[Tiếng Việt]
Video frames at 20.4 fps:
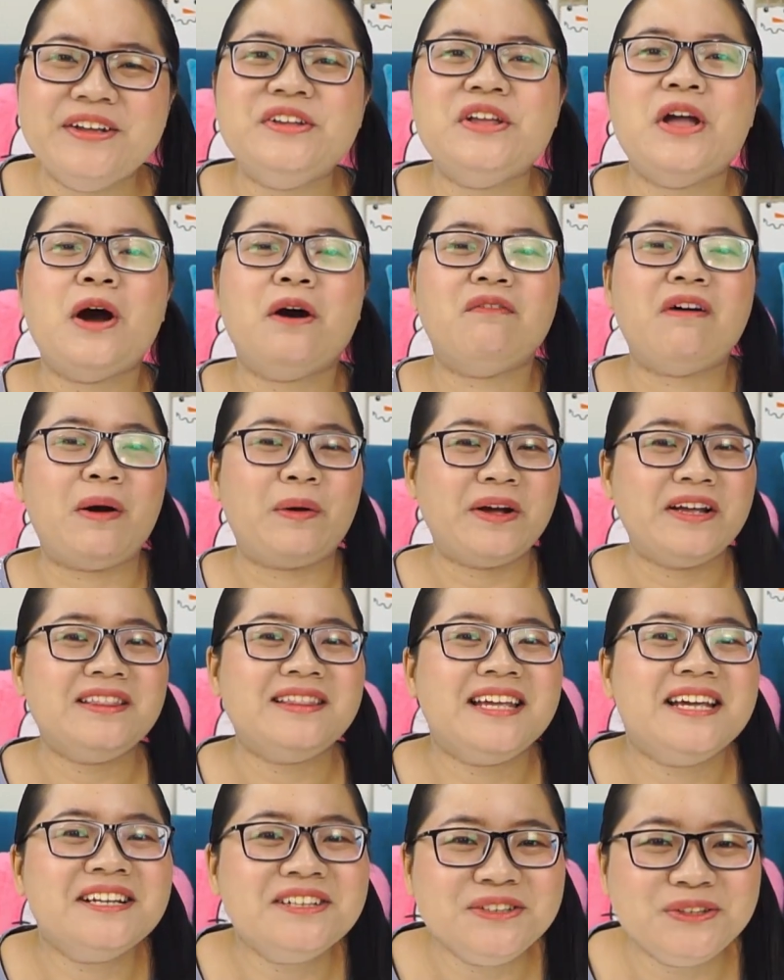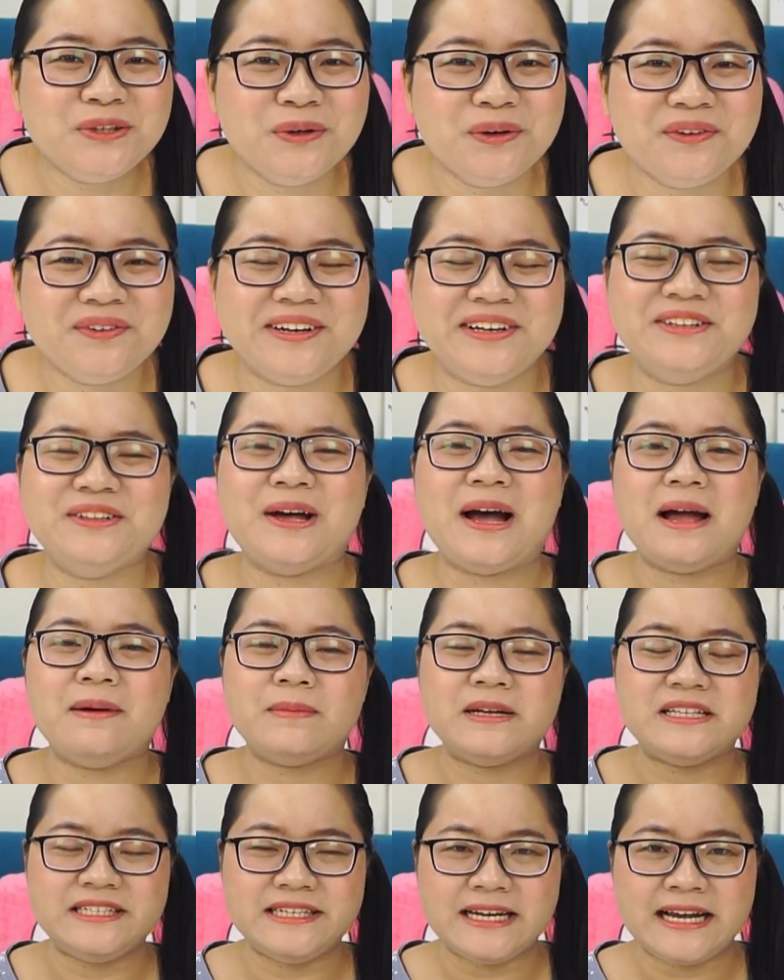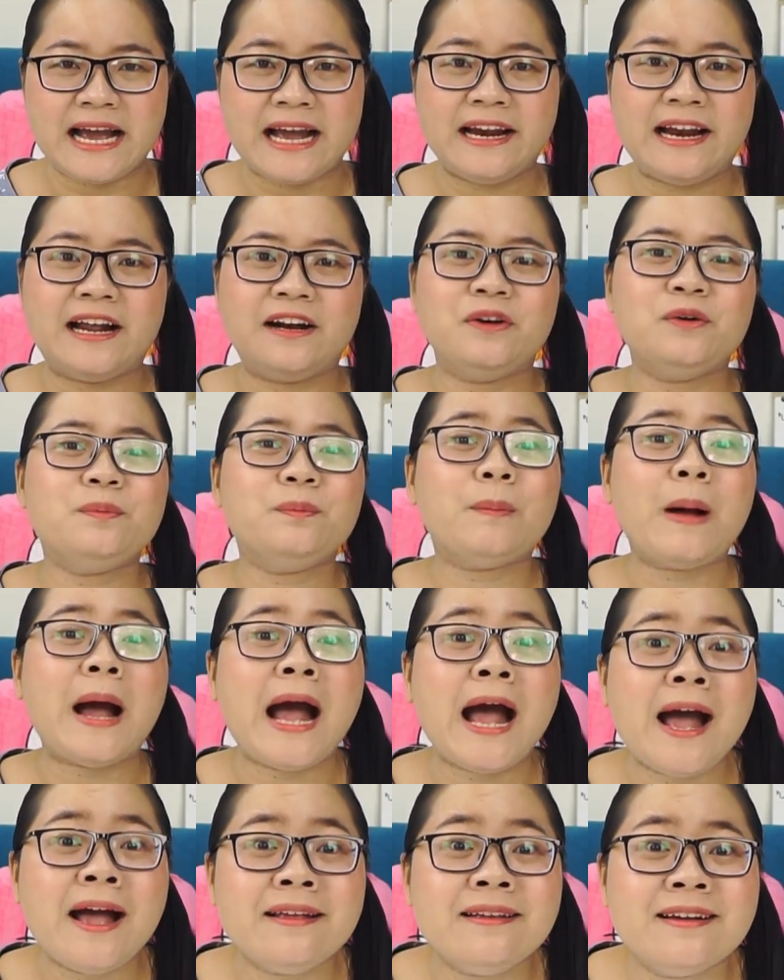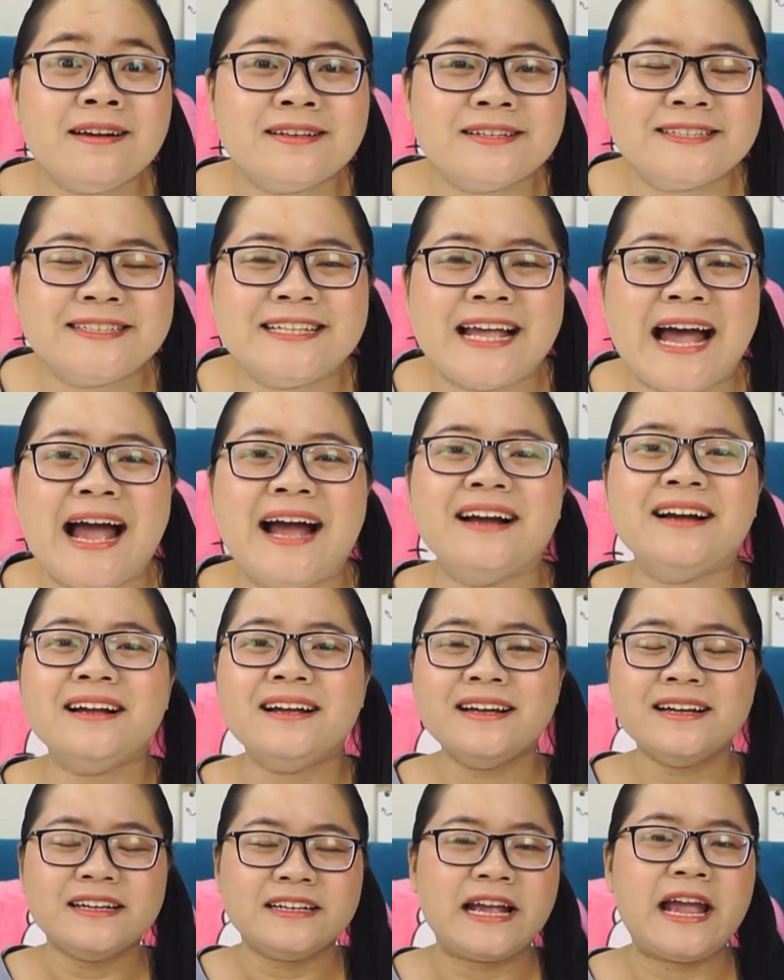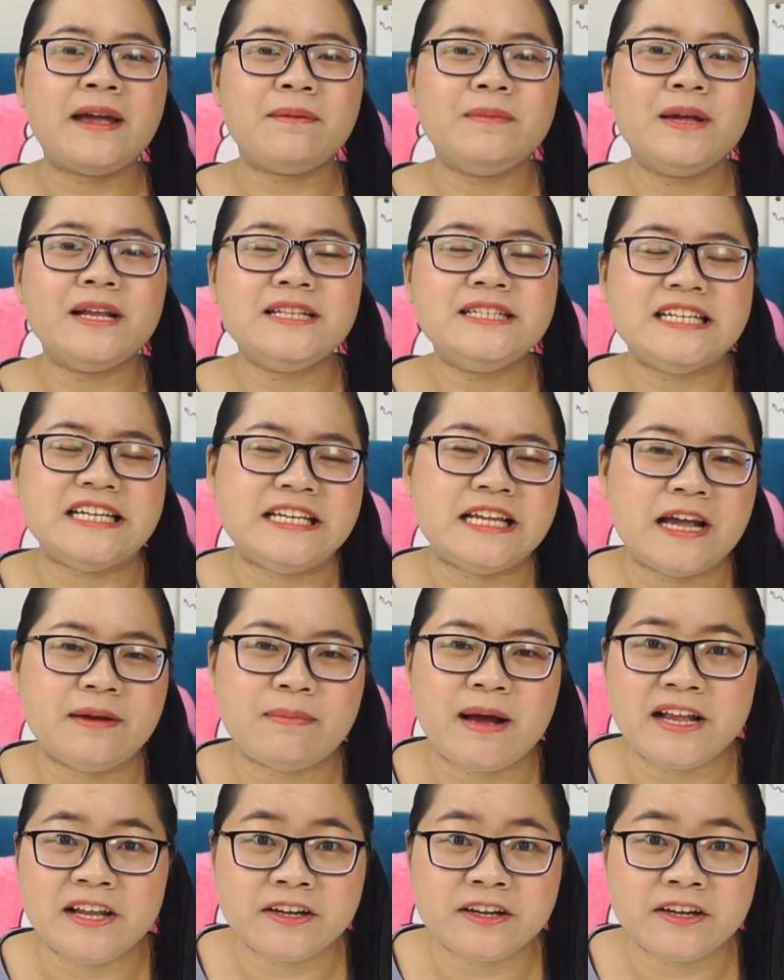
nhờ vào cái tiếng chuông điện thoại mà chị cài đặt lúc 3 giờ sáng các em biết chị dậy 3